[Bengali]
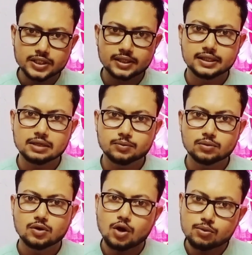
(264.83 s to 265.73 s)
চ্যানেল থেকে
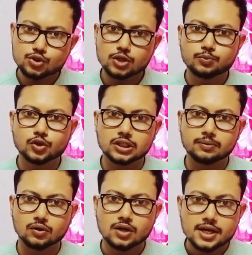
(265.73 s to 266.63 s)
পড়বে অবশ্যই পড়তে
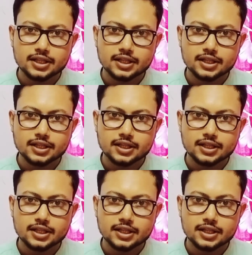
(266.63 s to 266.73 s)
পারো